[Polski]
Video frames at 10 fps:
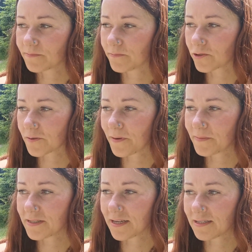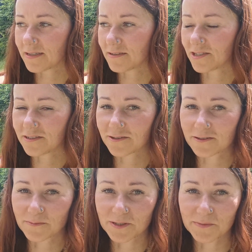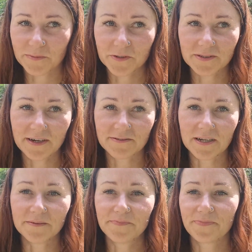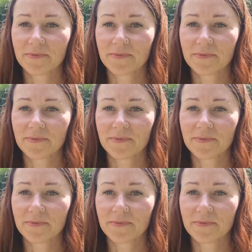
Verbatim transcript: może pamiętacie ci, co są ze mną od dawna.